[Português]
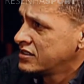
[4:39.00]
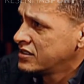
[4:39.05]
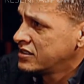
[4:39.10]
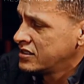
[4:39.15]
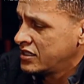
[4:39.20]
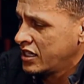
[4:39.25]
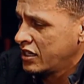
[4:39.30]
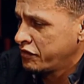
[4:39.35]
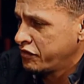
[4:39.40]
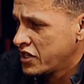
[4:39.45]

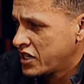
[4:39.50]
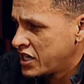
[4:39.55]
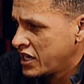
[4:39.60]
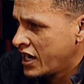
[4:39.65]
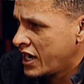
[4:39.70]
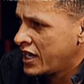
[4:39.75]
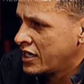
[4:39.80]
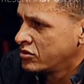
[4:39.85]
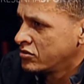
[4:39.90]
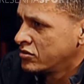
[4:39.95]
Né, foi
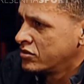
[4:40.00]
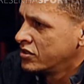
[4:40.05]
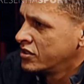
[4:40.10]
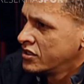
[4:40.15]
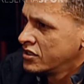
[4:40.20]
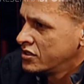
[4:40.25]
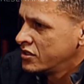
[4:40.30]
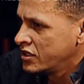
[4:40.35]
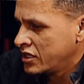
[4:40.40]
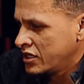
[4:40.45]
criado.
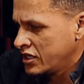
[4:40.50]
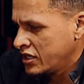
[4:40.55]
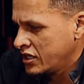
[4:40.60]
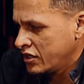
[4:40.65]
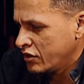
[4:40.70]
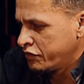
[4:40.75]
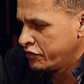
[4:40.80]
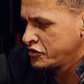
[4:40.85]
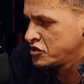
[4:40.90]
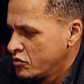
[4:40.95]

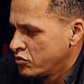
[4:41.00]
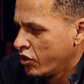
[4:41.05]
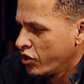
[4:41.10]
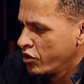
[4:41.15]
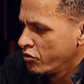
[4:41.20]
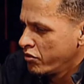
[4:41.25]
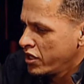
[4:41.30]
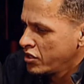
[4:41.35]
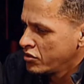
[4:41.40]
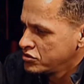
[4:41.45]
É, o futebol é
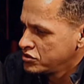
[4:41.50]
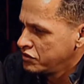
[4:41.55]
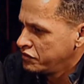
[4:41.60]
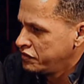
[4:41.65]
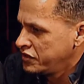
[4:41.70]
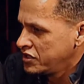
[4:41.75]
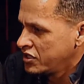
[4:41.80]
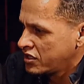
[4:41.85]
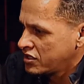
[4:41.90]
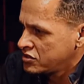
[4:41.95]
um meio de
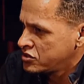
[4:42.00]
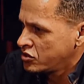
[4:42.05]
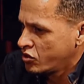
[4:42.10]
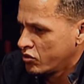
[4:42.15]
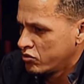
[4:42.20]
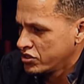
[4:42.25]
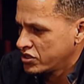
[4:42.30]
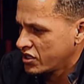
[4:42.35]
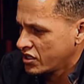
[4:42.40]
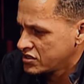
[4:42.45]
vida que tirou
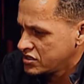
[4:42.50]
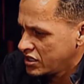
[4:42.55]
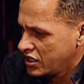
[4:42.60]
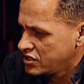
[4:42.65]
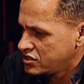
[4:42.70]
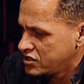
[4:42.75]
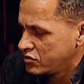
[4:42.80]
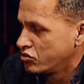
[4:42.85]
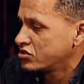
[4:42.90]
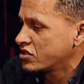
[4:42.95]
muita
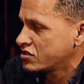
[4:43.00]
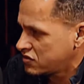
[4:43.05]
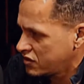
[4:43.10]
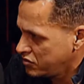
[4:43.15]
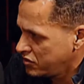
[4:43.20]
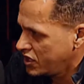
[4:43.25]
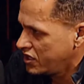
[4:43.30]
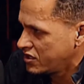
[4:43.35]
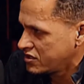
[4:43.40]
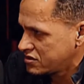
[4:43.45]
gente, muitas
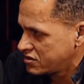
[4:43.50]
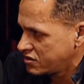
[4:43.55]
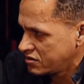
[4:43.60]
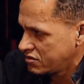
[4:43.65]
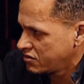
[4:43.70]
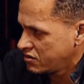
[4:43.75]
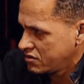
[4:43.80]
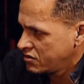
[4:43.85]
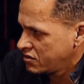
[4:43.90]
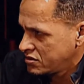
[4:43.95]
famílias
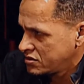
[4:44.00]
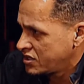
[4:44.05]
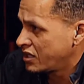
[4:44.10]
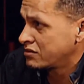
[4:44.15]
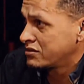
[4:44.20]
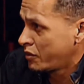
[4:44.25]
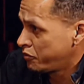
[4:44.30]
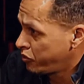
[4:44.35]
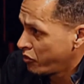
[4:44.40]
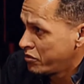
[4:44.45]
da,
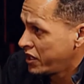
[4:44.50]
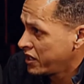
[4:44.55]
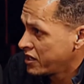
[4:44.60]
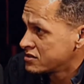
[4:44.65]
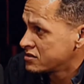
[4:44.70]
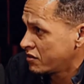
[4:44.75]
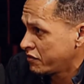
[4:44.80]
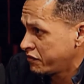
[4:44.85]
da, pobreza, da,